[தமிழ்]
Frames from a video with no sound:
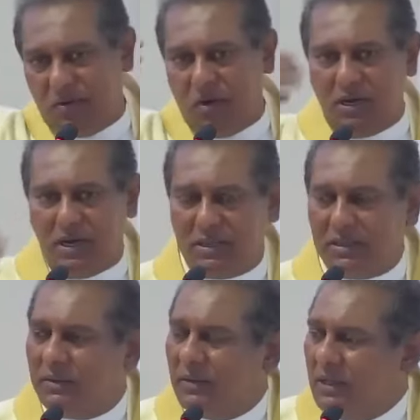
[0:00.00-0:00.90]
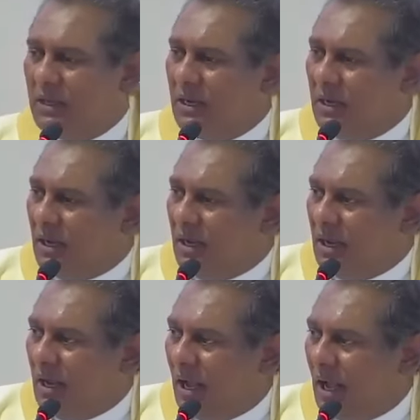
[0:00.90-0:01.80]
ஹாலில் இருந்து
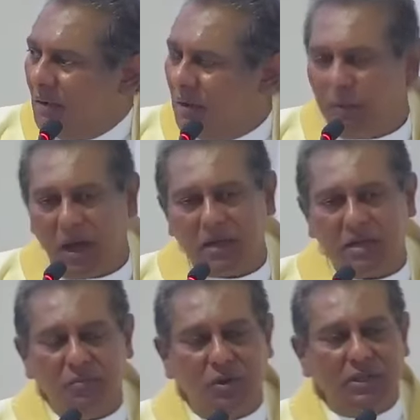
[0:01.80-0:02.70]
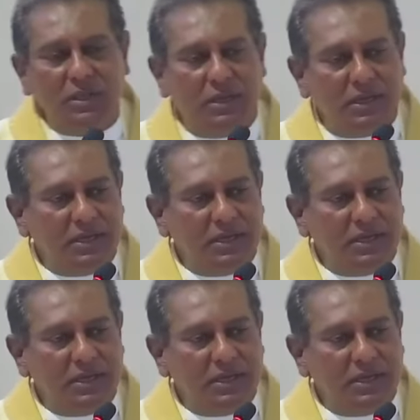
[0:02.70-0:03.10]
அவரை பார்க்கும் பொழுது